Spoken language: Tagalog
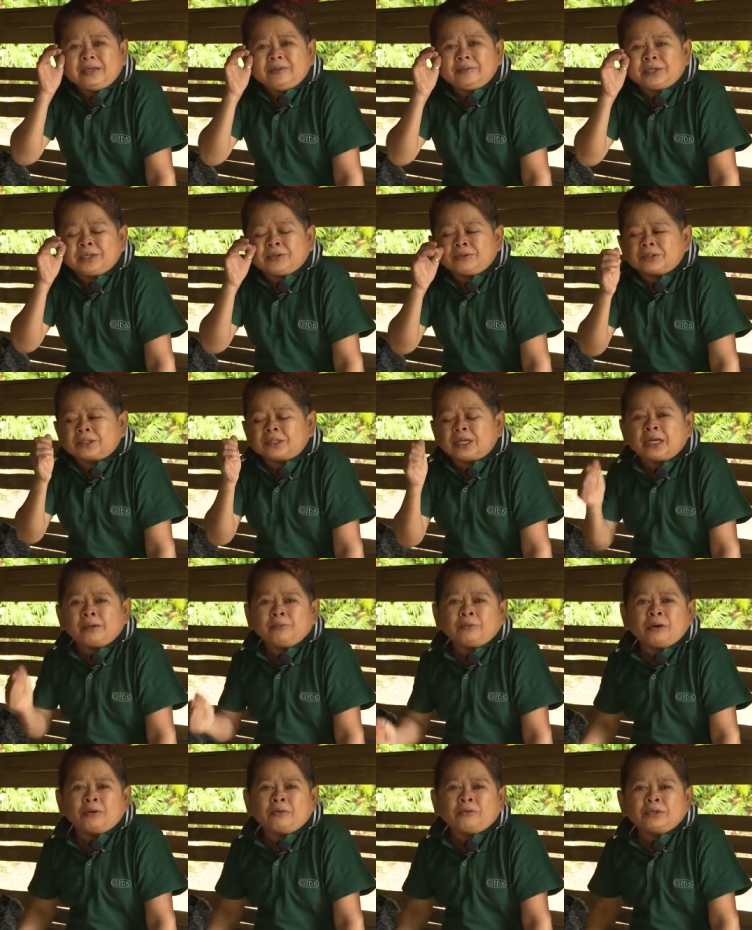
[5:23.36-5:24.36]

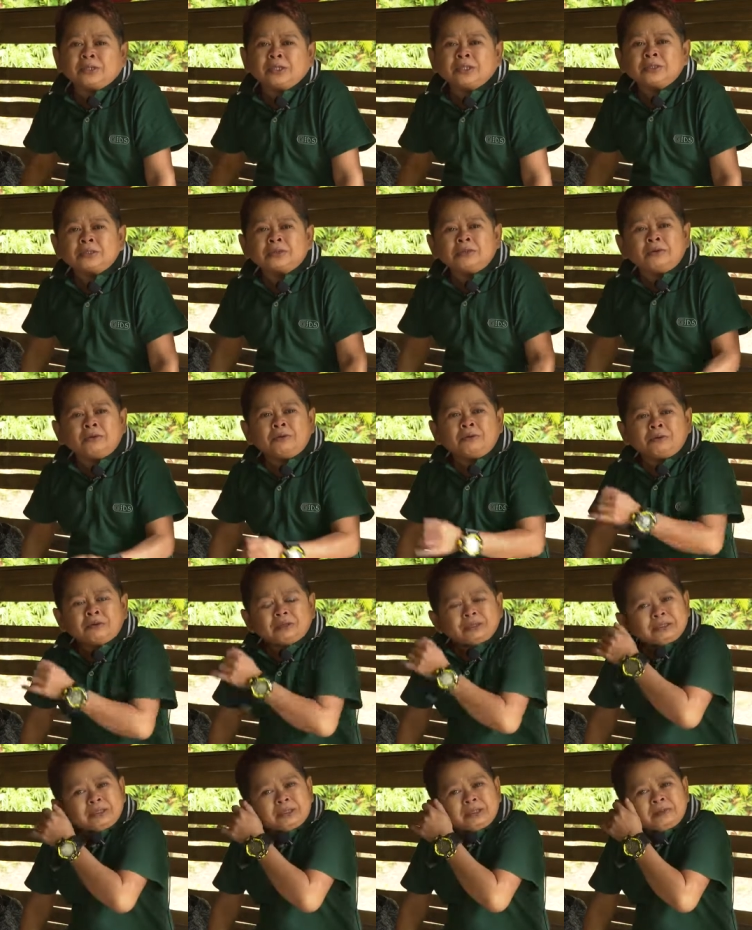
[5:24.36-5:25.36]
Pinuntahan mo ako dito.
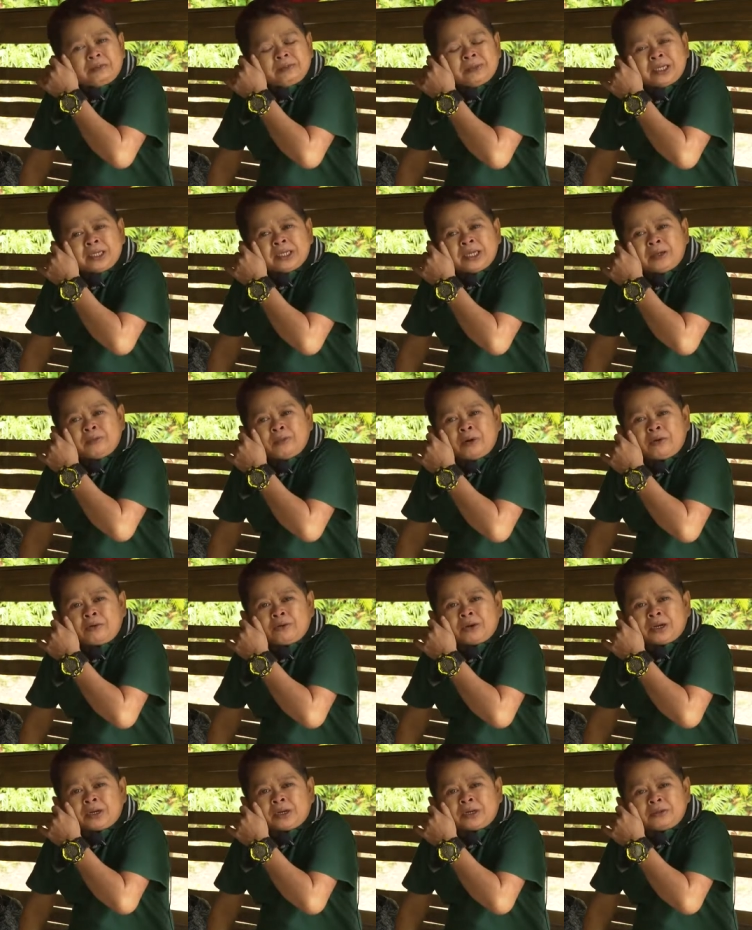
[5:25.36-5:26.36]
Binigyan mo ako
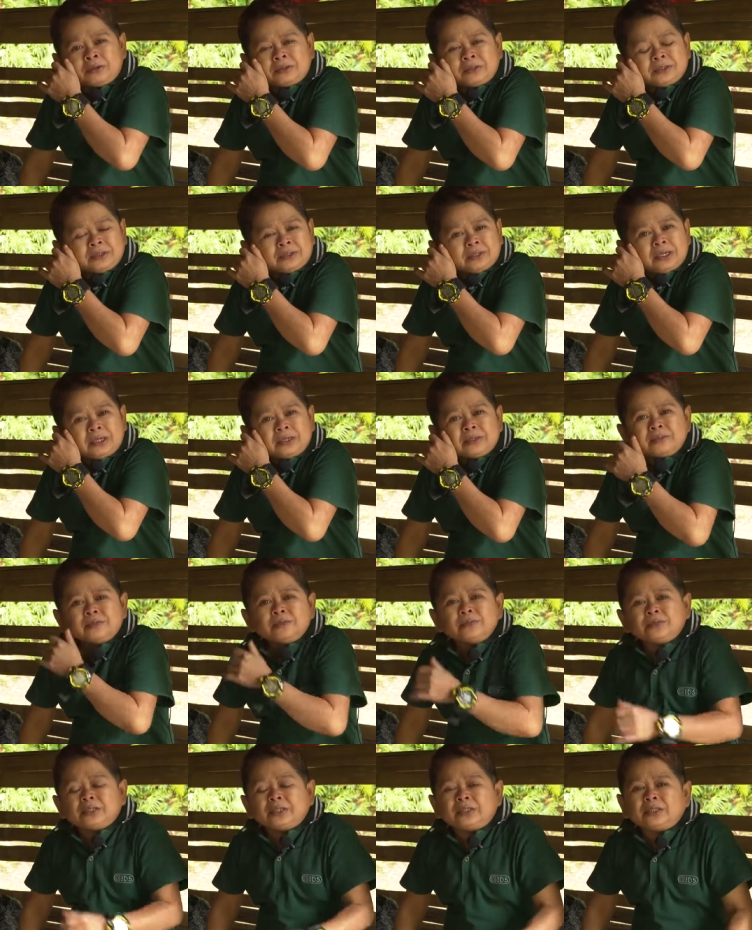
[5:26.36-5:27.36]
ng
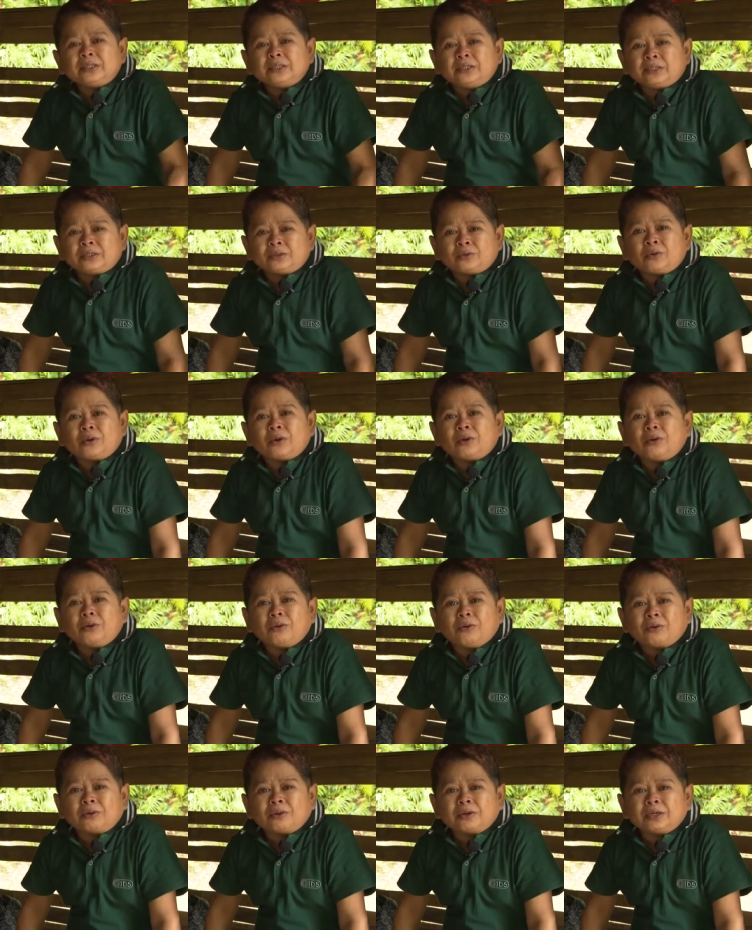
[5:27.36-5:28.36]

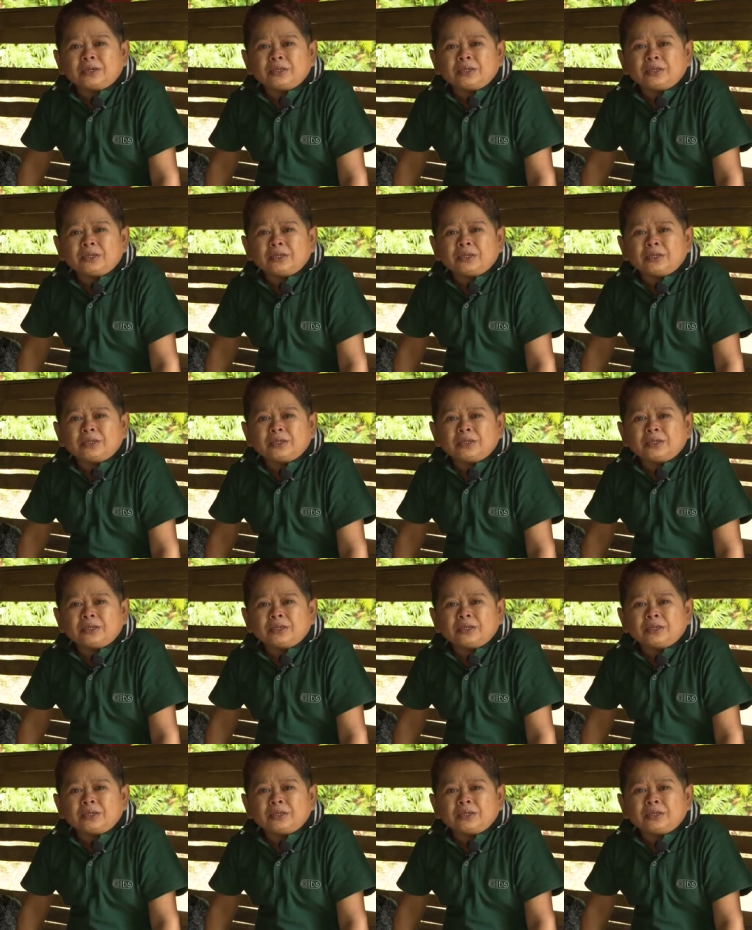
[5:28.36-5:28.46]
tulong.